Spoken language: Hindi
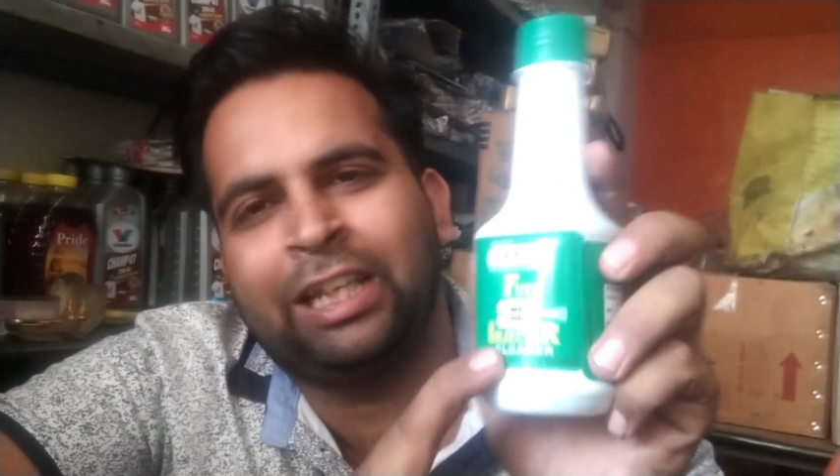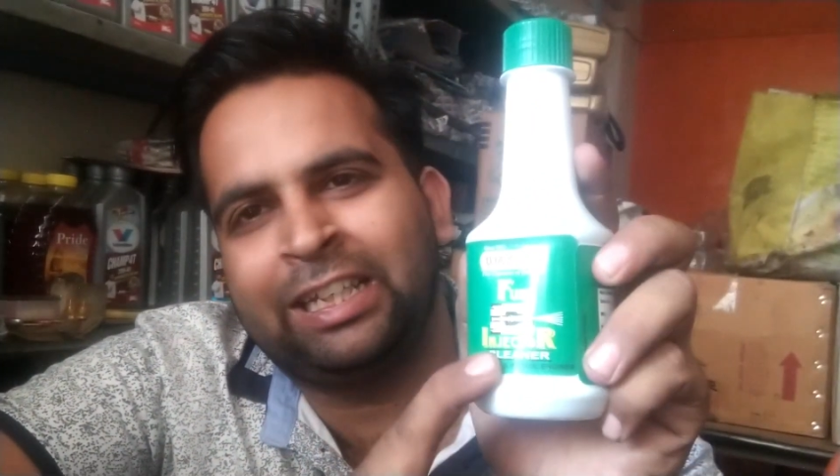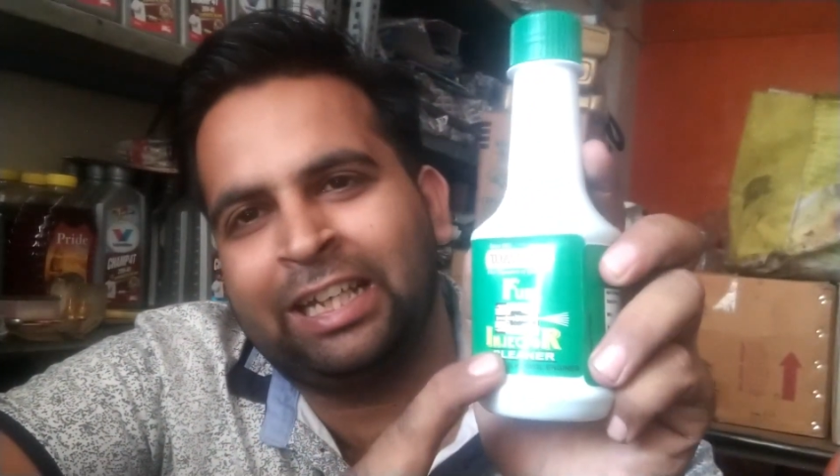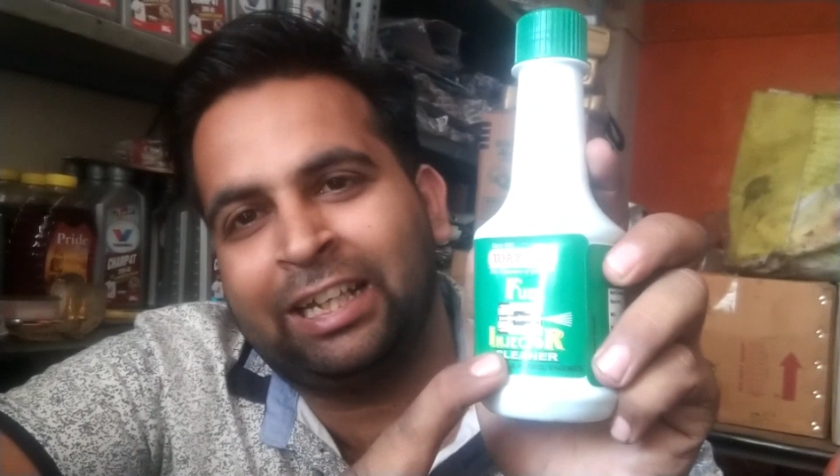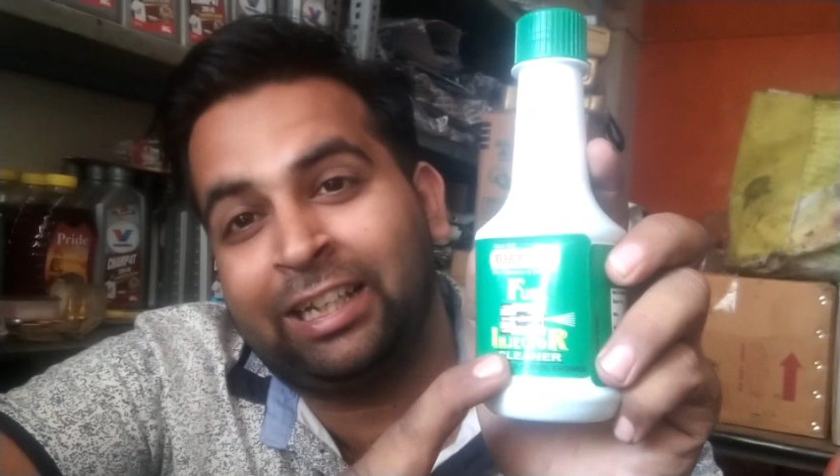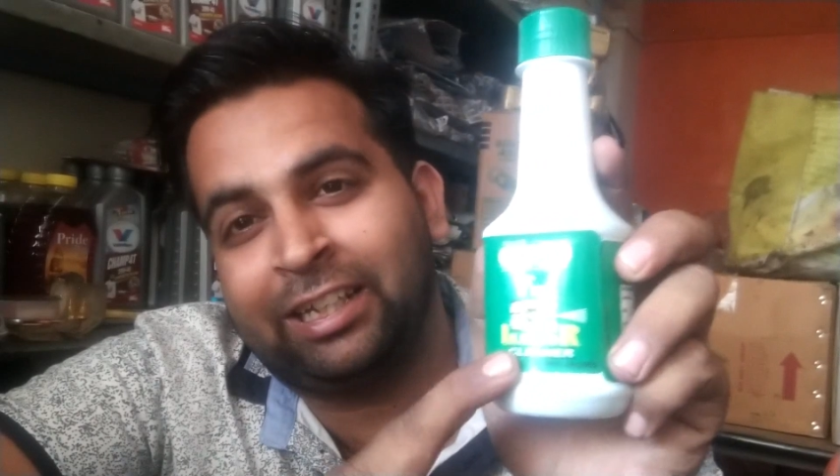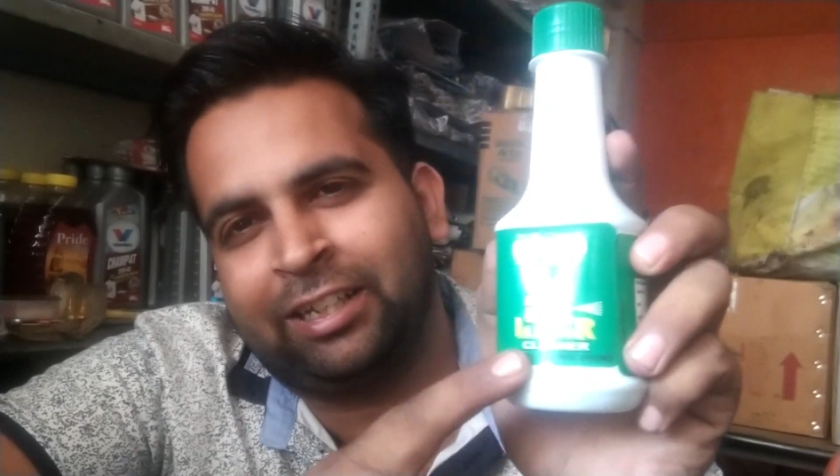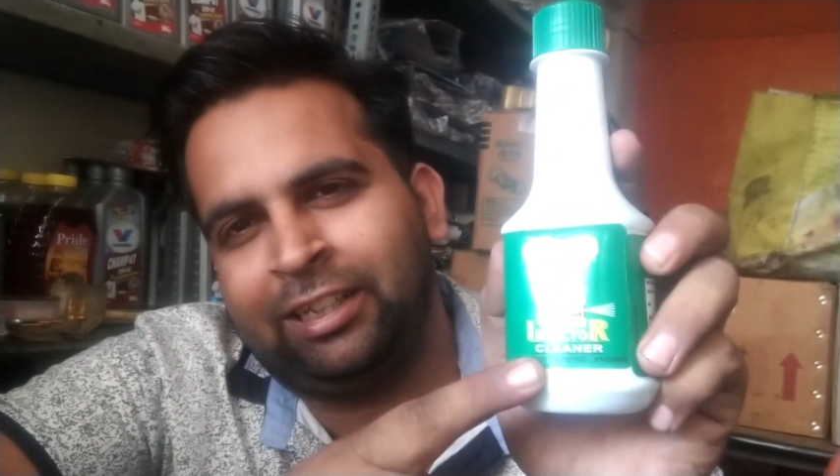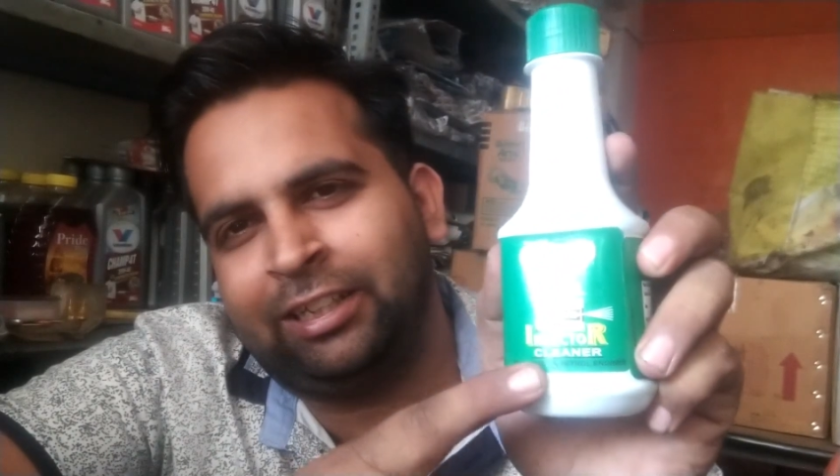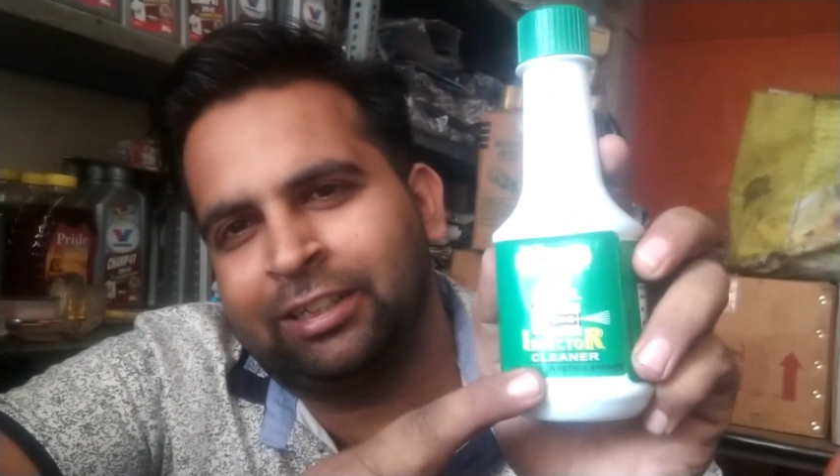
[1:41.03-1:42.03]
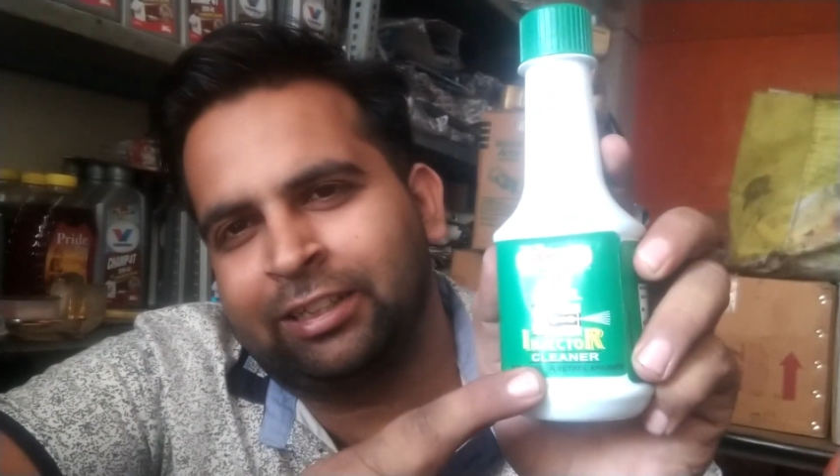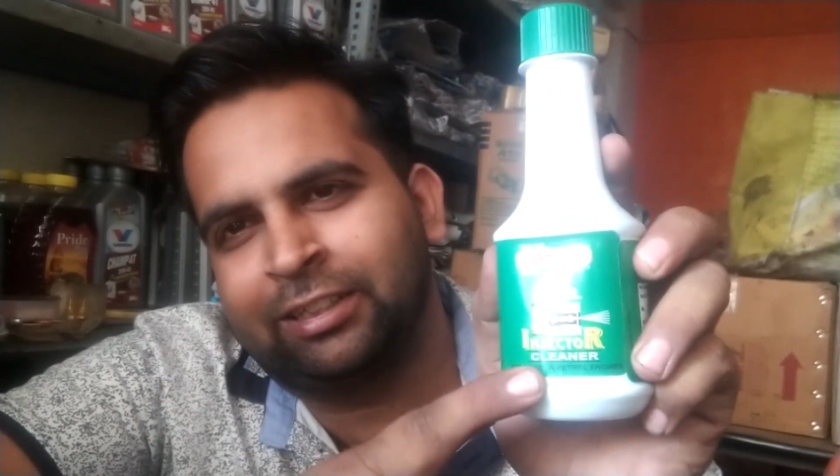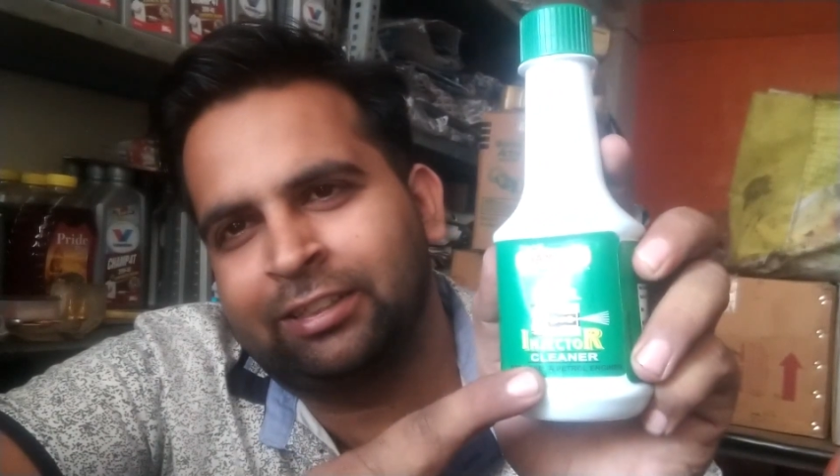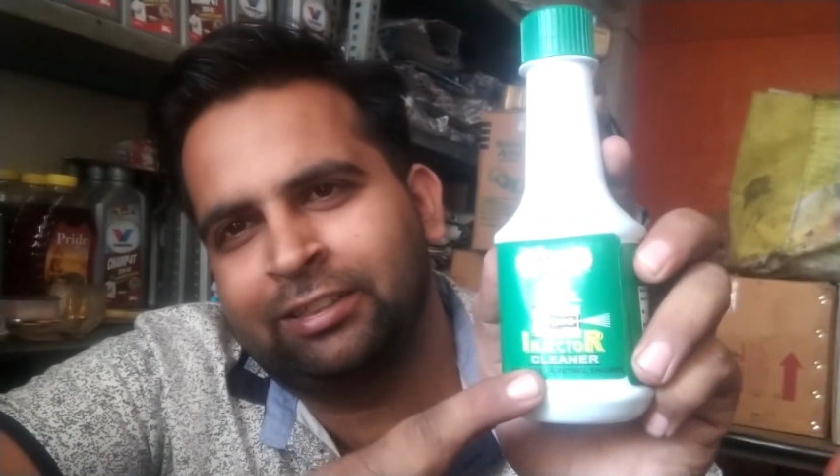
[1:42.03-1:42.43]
इंजेक्टर क्लीनर